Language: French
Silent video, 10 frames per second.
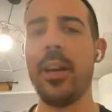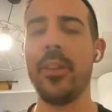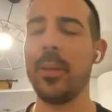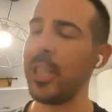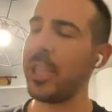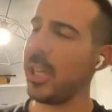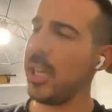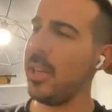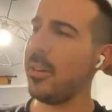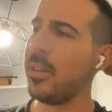avec ma
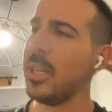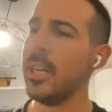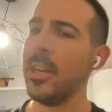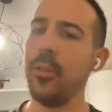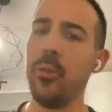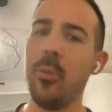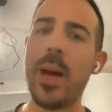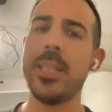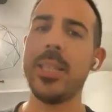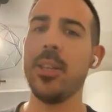chérie de
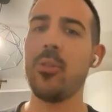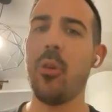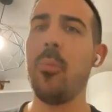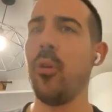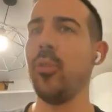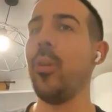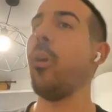partir sur Bordeaux.